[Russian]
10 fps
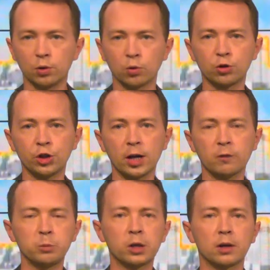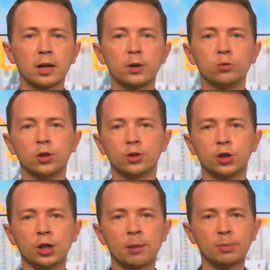ручья в микрорайоне
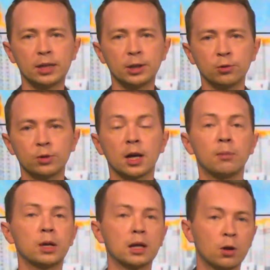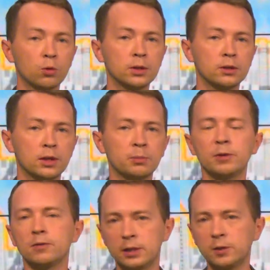Ща планирует облагородить и
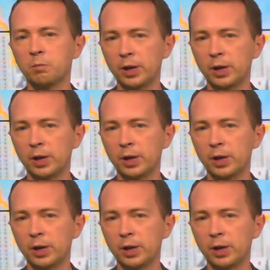привести в